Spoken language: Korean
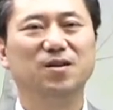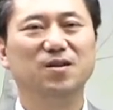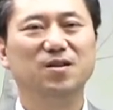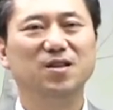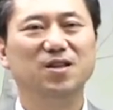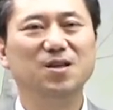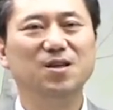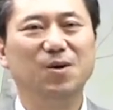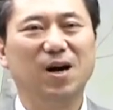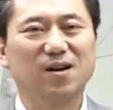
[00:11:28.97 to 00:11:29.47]

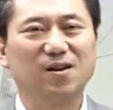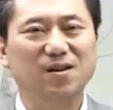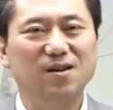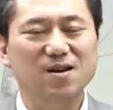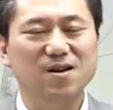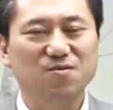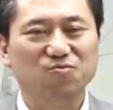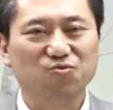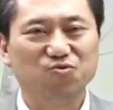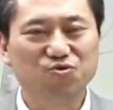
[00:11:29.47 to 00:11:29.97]
이 말을
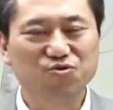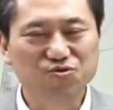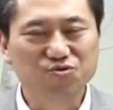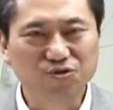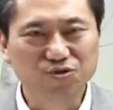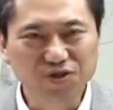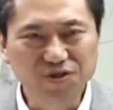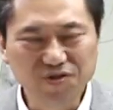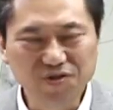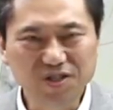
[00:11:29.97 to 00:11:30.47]

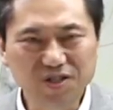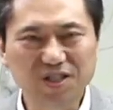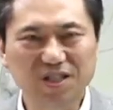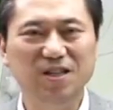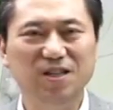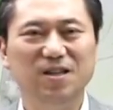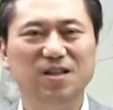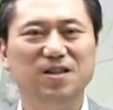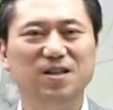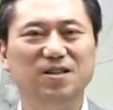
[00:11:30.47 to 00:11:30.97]

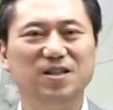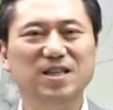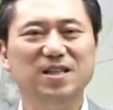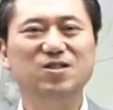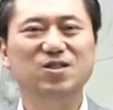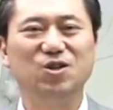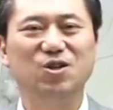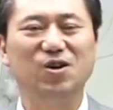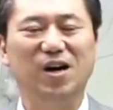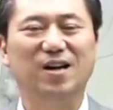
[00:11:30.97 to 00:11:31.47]
누구든지
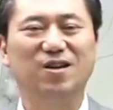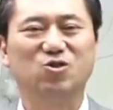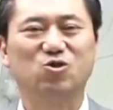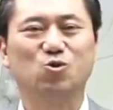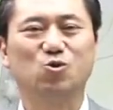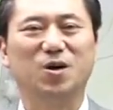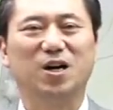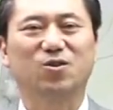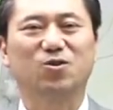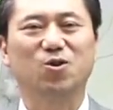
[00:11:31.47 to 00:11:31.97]
인정할
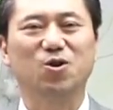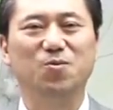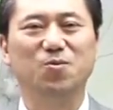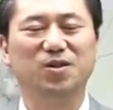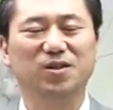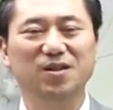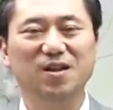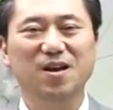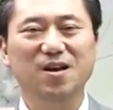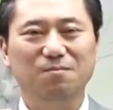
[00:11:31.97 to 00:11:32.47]
수밖에
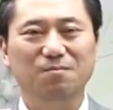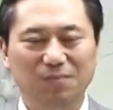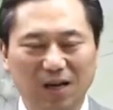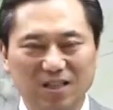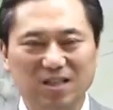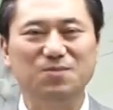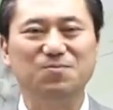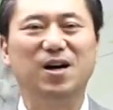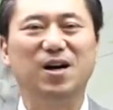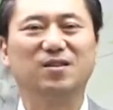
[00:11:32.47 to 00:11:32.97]
없는
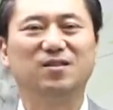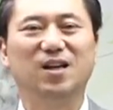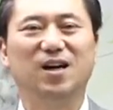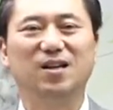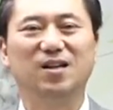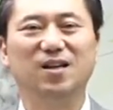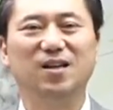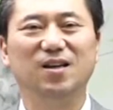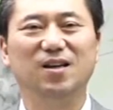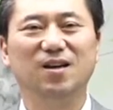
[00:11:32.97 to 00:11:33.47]
마지막
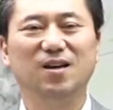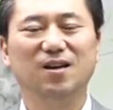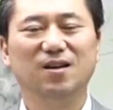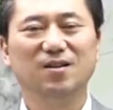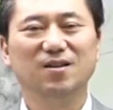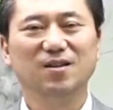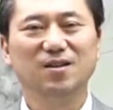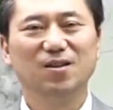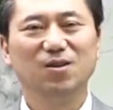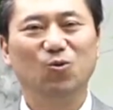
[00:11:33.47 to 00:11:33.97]
날이
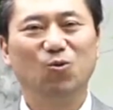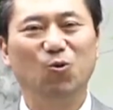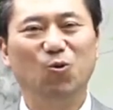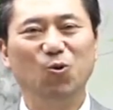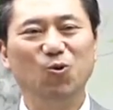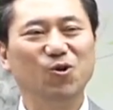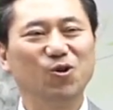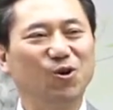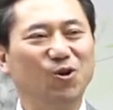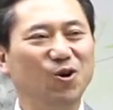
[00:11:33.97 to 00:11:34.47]

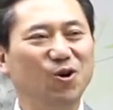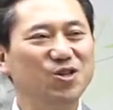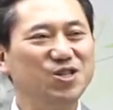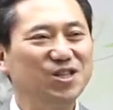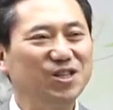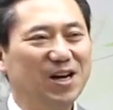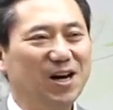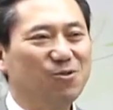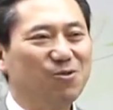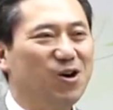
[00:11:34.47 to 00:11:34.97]
올
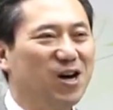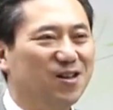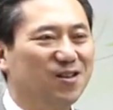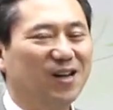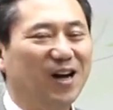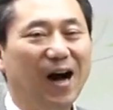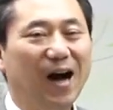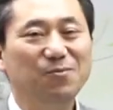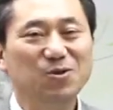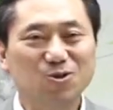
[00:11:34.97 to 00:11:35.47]
것이라고 하는
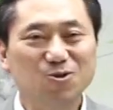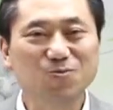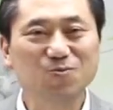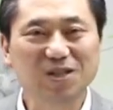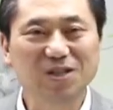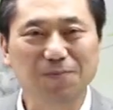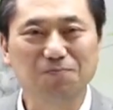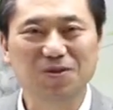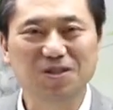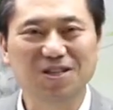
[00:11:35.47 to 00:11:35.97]
감이 좀
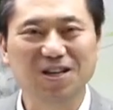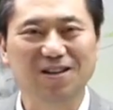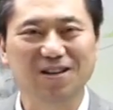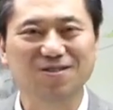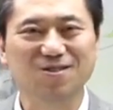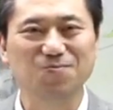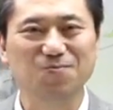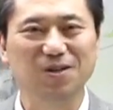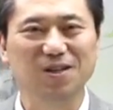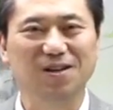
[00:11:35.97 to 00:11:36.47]
잡히지
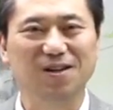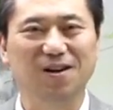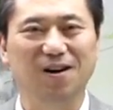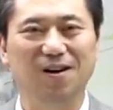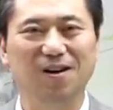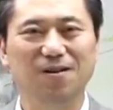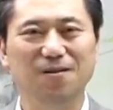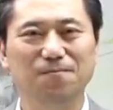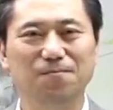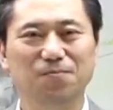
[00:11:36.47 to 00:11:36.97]

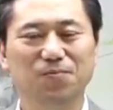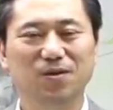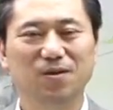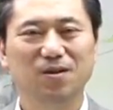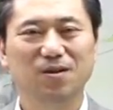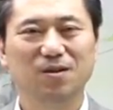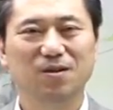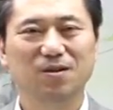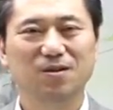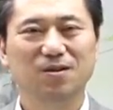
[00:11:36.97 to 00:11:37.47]
않습니까?
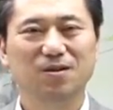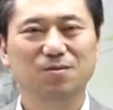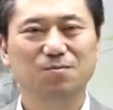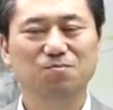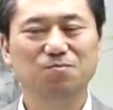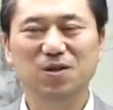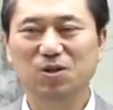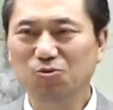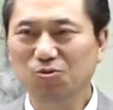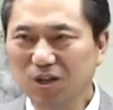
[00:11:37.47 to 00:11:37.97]

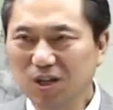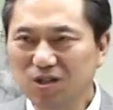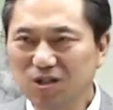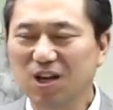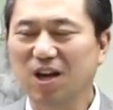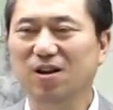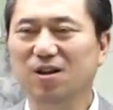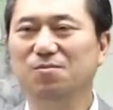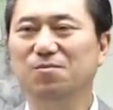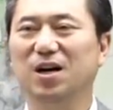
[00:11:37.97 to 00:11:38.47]
미국이
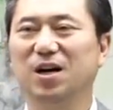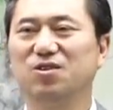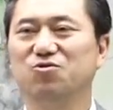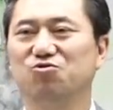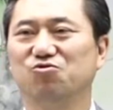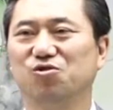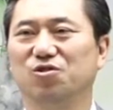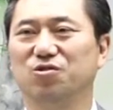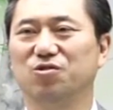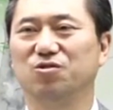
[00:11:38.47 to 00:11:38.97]
제일 많이
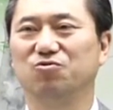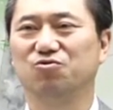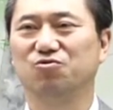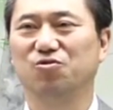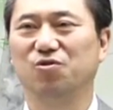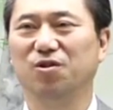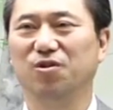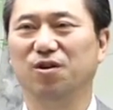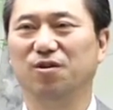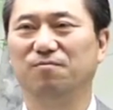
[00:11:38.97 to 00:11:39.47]
죽어,
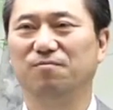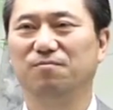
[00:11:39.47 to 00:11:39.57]
죽어요.